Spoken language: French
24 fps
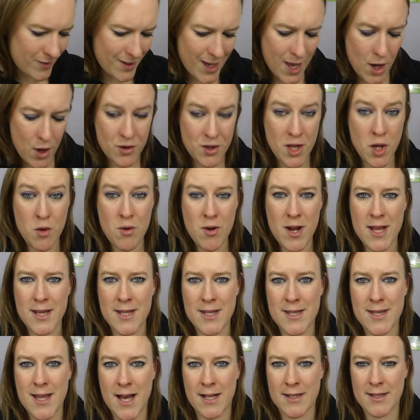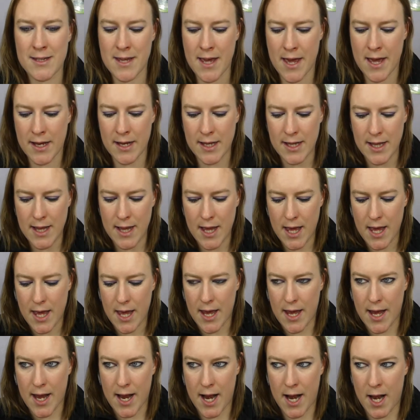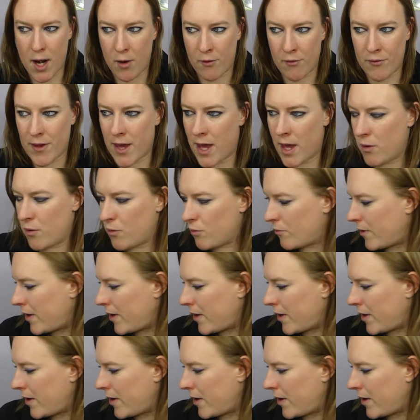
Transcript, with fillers: Elle en a eu l'année dernière. Elle en a...